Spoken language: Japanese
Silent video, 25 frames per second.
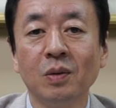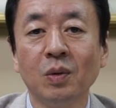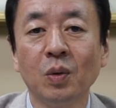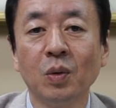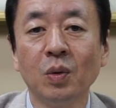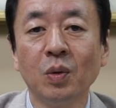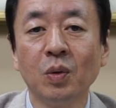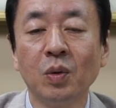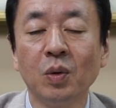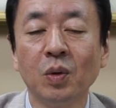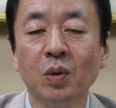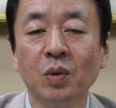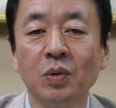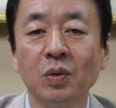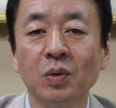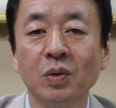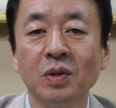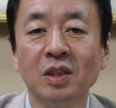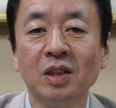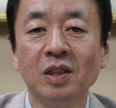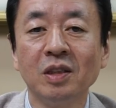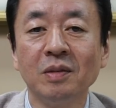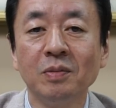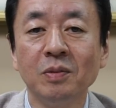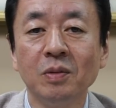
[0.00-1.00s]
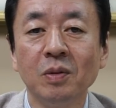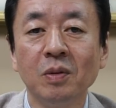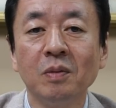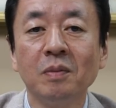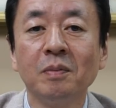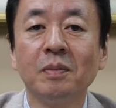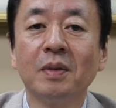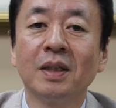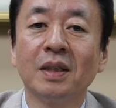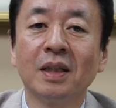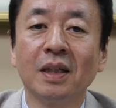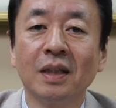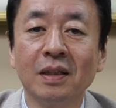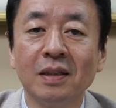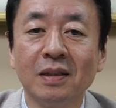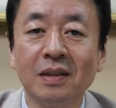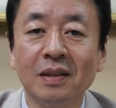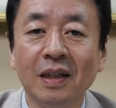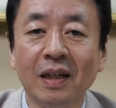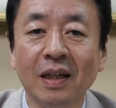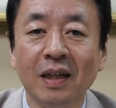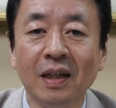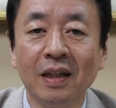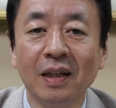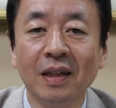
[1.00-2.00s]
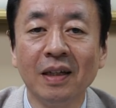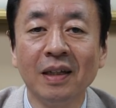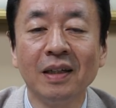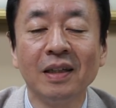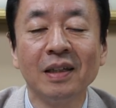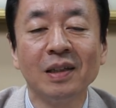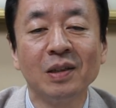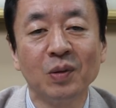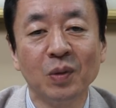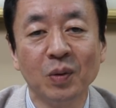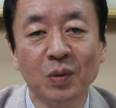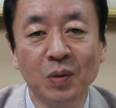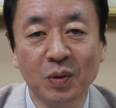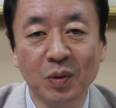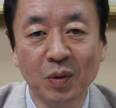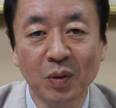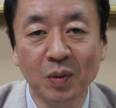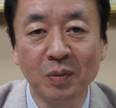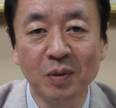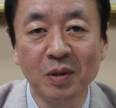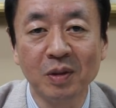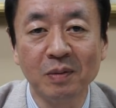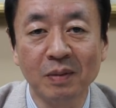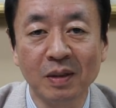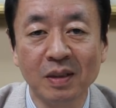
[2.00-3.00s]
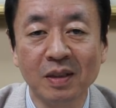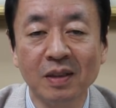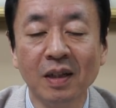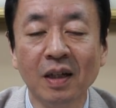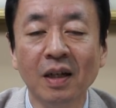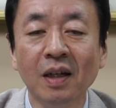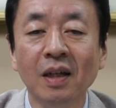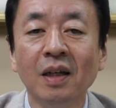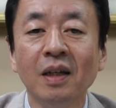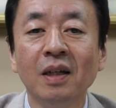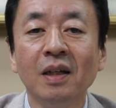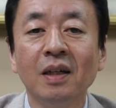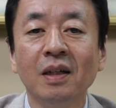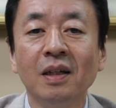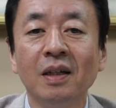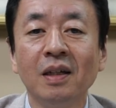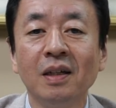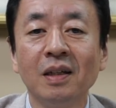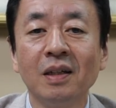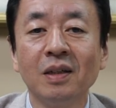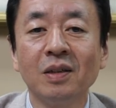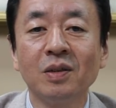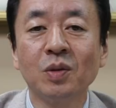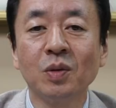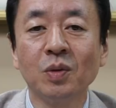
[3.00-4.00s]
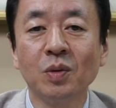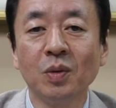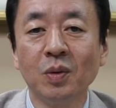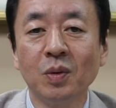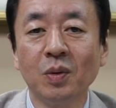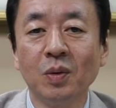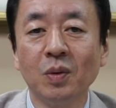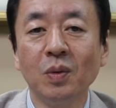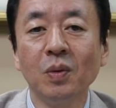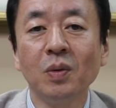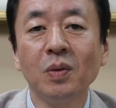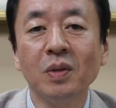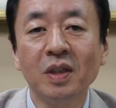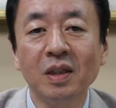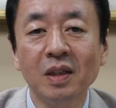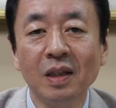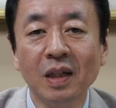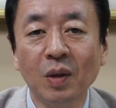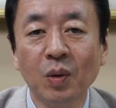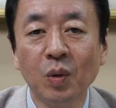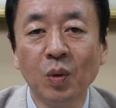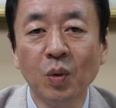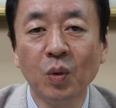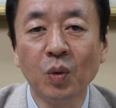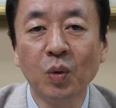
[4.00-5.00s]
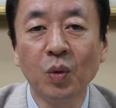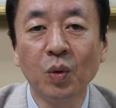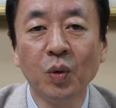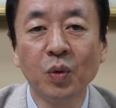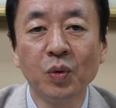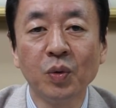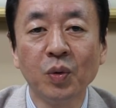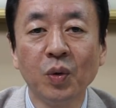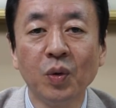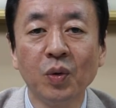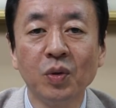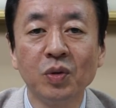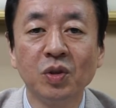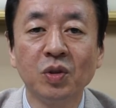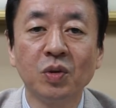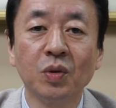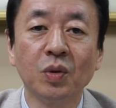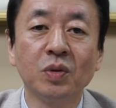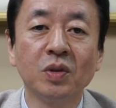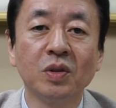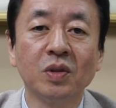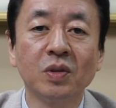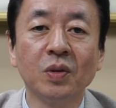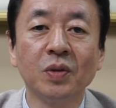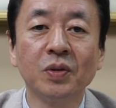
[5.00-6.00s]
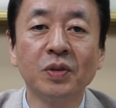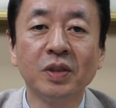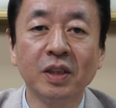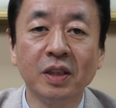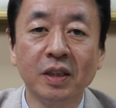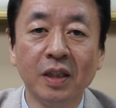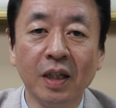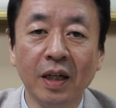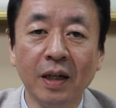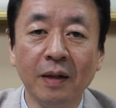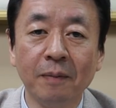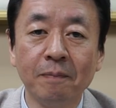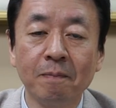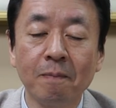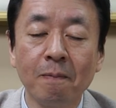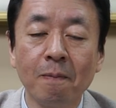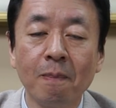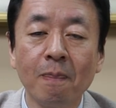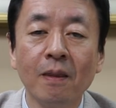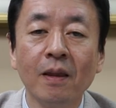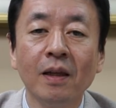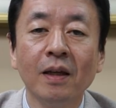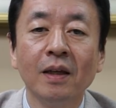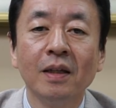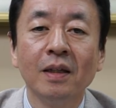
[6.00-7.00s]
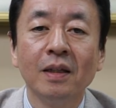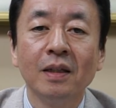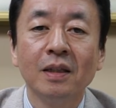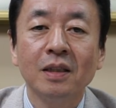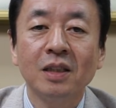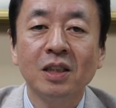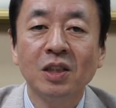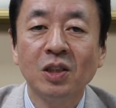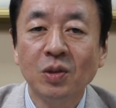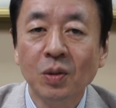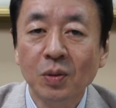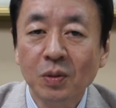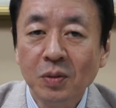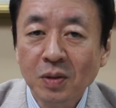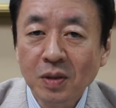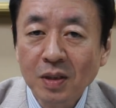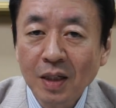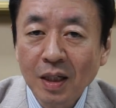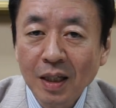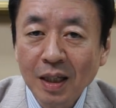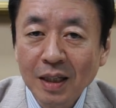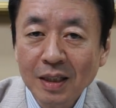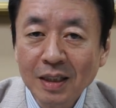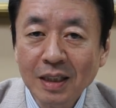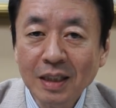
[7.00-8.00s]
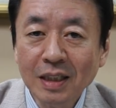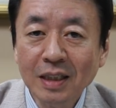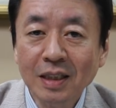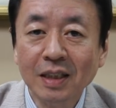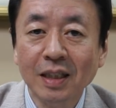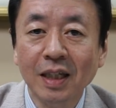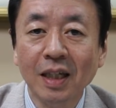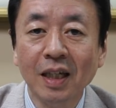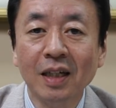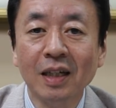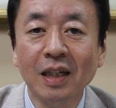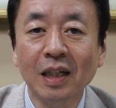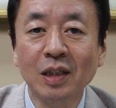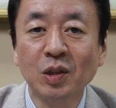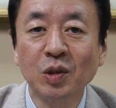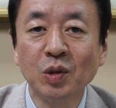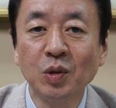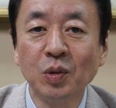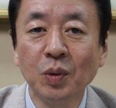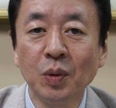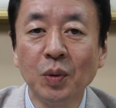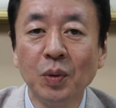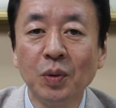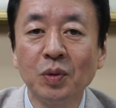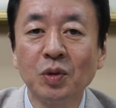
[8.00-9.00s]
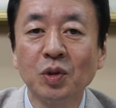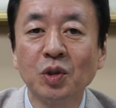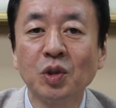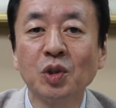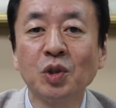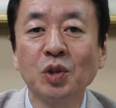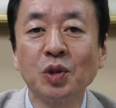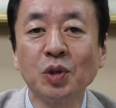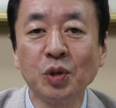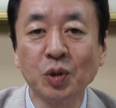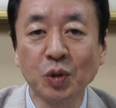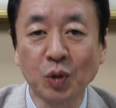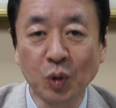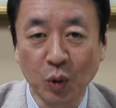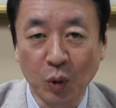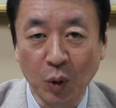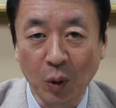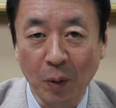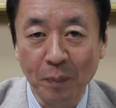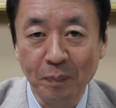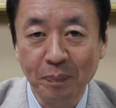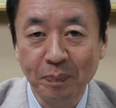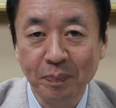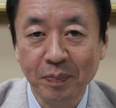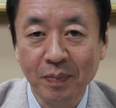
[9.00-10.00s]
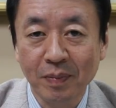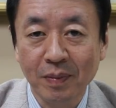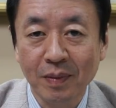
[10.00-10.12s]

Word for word: 方法の一部を学んでいこうと思います。その大きな方法の一つとして、規則正しい生活をすること